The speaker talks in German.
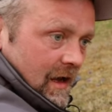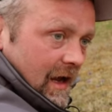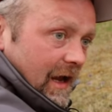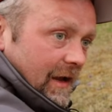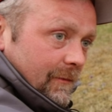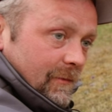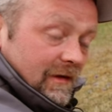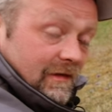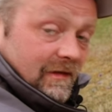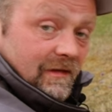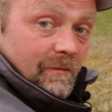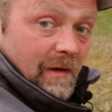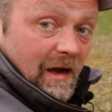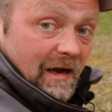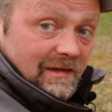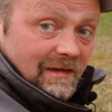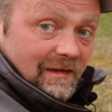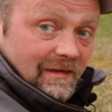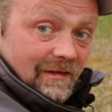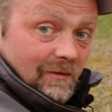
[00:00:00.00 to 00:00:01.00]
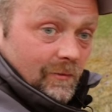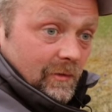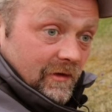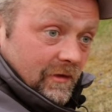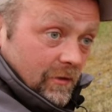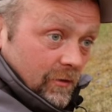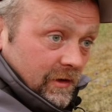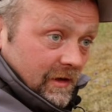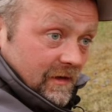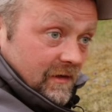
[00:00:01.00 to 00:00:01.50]
IBIS macht es
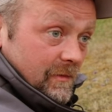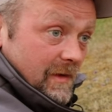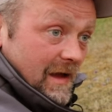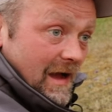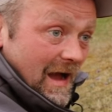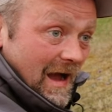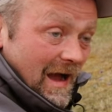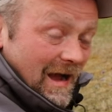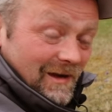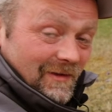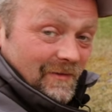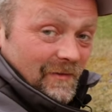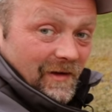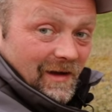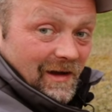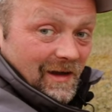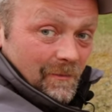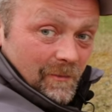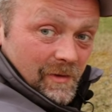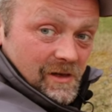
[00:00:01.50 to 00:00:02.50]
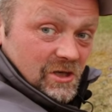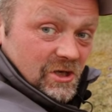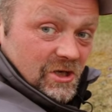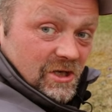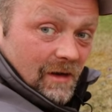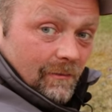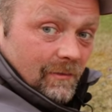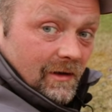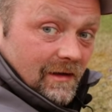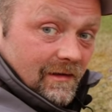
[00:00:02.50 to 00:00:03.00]
sowieso nichts mehr, achtfache
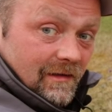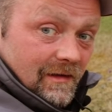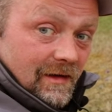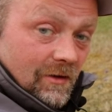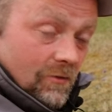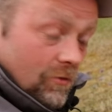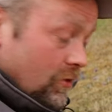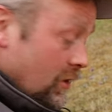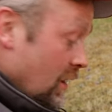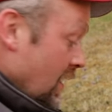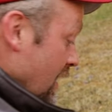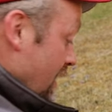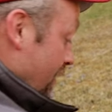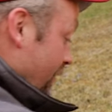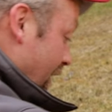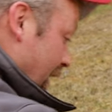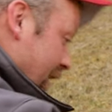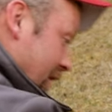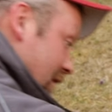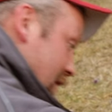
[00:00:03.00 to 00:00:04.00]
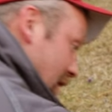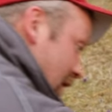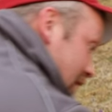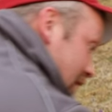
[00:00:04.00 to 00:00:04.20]
Bildstabilisierung, wenn